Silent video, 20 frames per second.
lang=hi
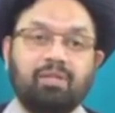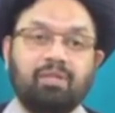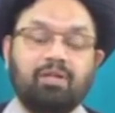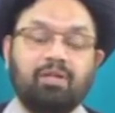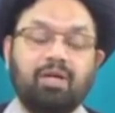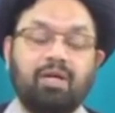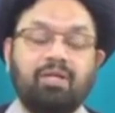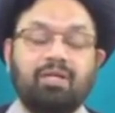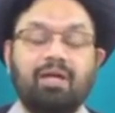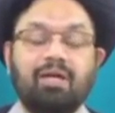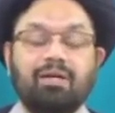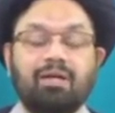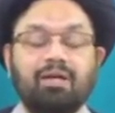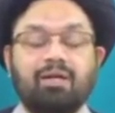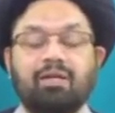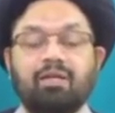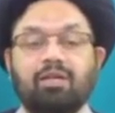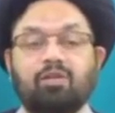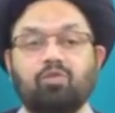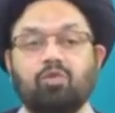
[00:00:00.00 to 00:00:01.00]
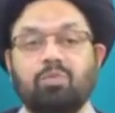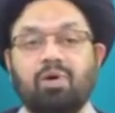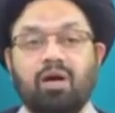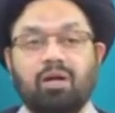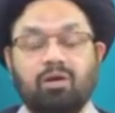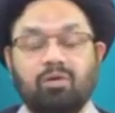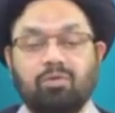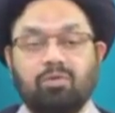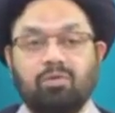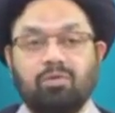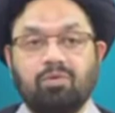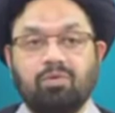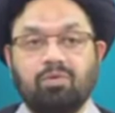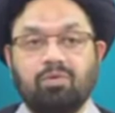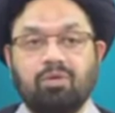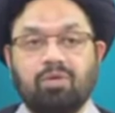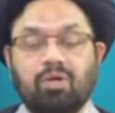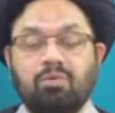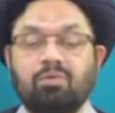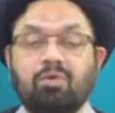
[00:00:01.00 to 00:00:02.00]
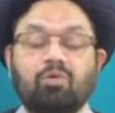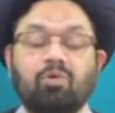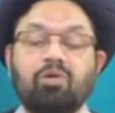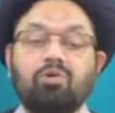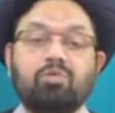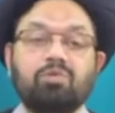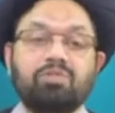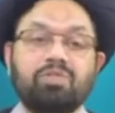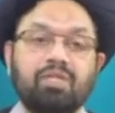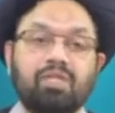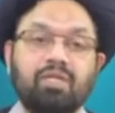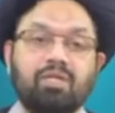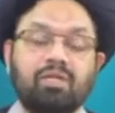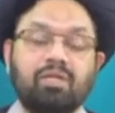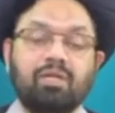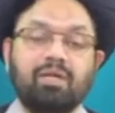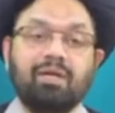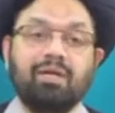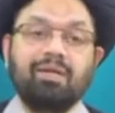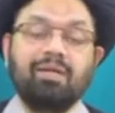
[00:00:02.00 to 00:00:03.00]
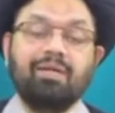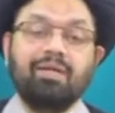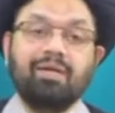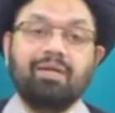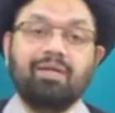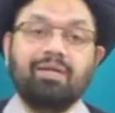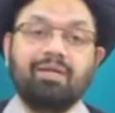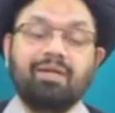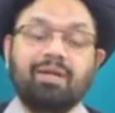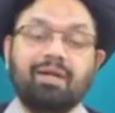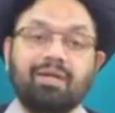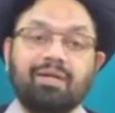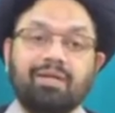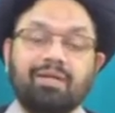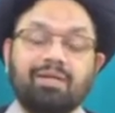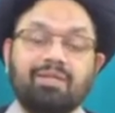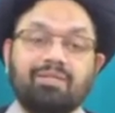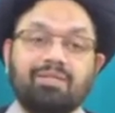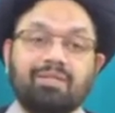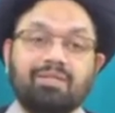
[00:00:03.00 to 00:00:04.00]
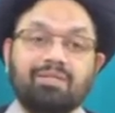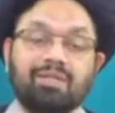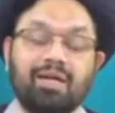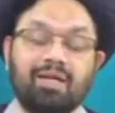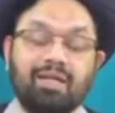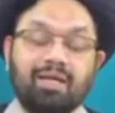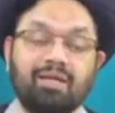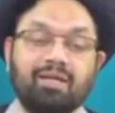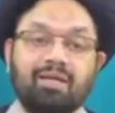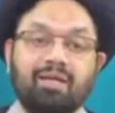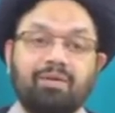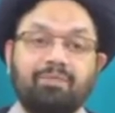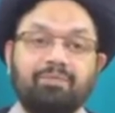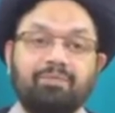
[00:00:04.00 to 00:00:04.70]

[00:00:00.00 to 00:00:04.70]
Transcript: कि अल्लाह ना करे कि दोबारा हो हमें कोई खुशी नहीं लेकिन ये हल्की सी झलक है